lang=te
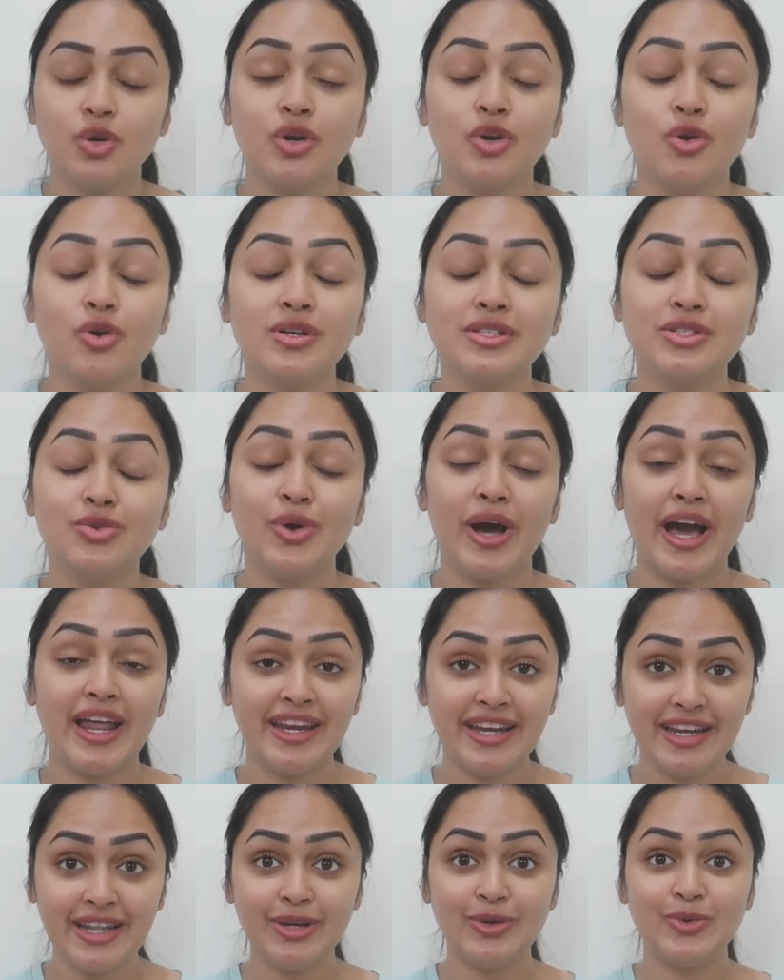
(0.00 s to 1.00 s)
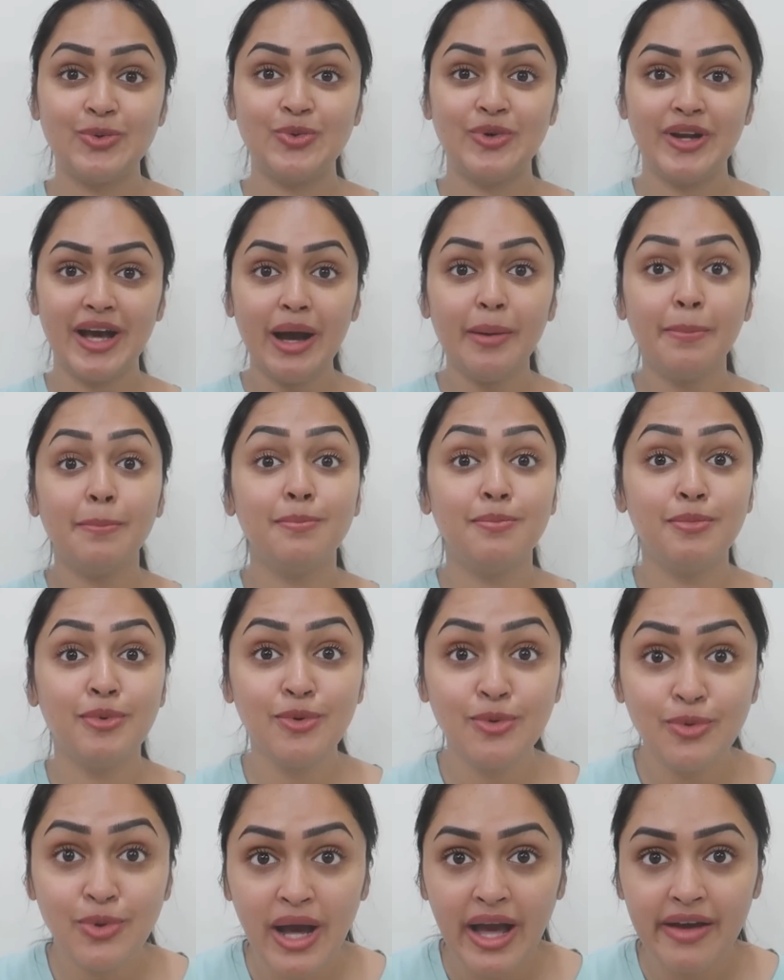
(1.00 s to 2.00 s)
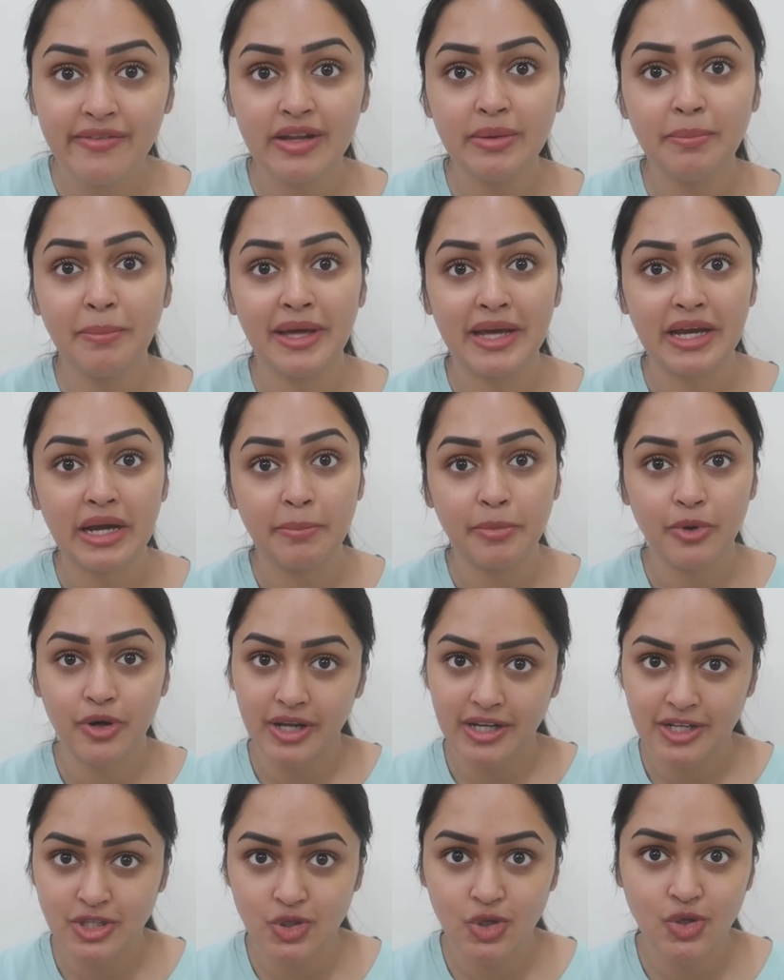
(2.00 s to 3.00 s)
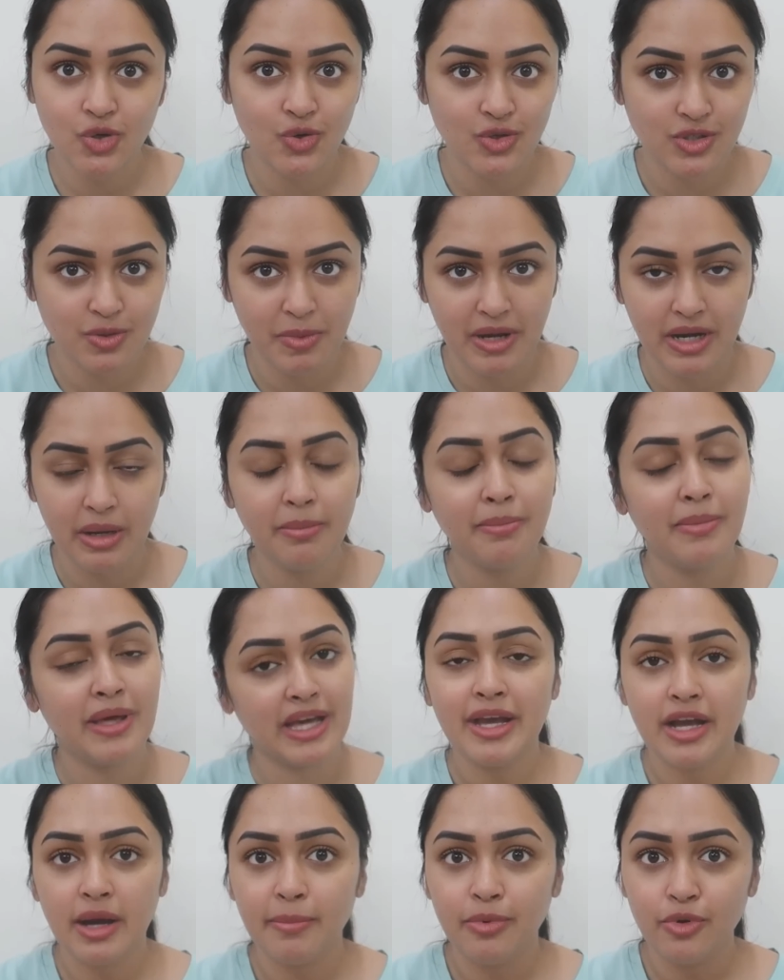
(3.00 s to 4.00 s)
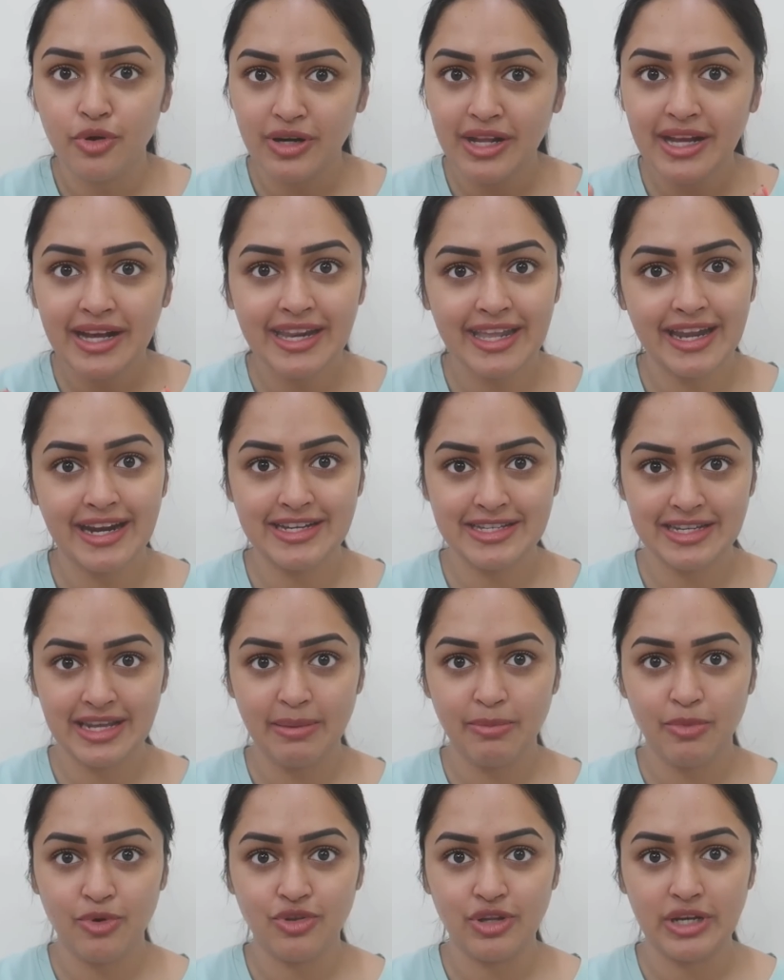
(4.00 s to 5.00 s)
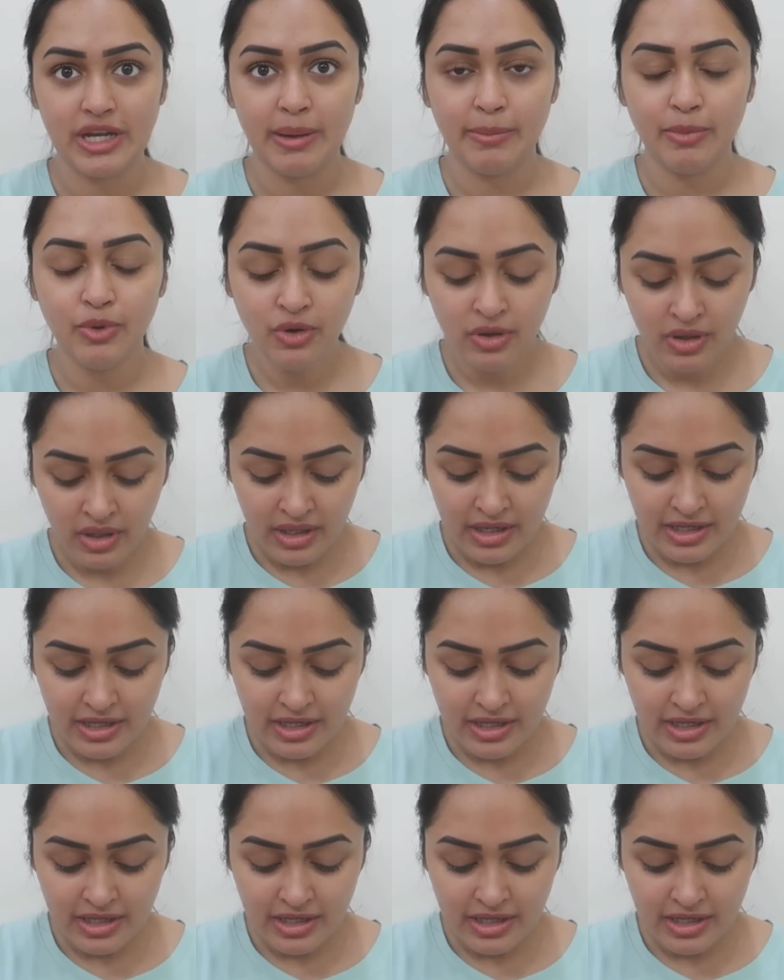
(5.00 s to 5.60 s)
సో ఈ రోజు అన్ని కూడా బ్లూ హెవెన్ మేకప్ ప్రొడక్ట్స్ తో ఈ రోజు మనం మేకప్ లుక్ ని క్రియేట్ చేయబోతున్నాము